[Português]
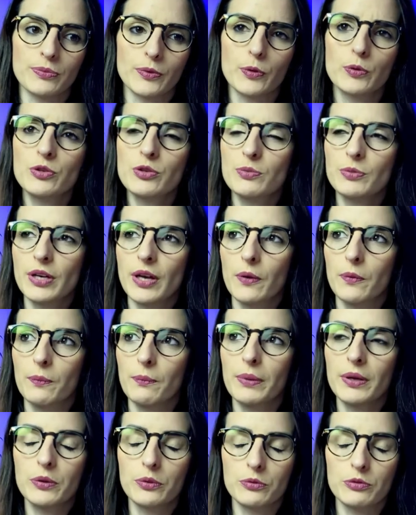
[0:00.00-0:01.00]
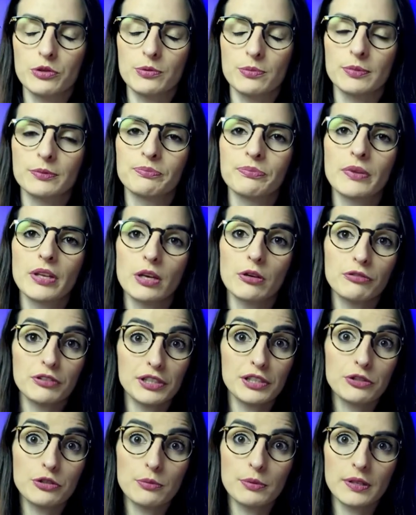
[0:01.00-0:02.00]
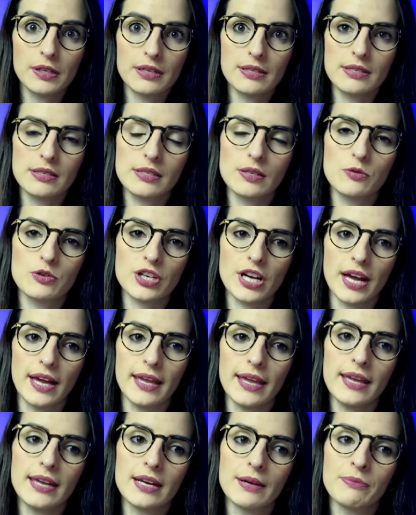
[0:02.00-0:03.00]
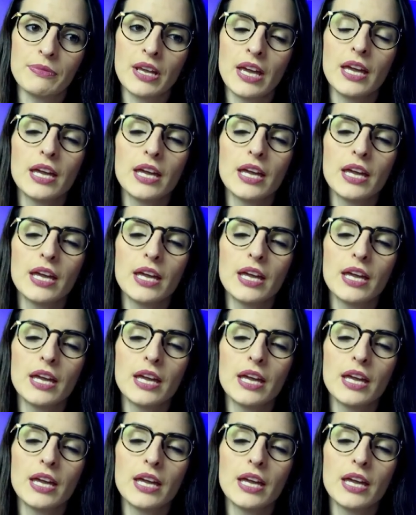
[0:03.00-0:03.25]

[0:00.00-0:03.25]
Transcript: último não, penúltimo, que eu falei sobre transição de carreira,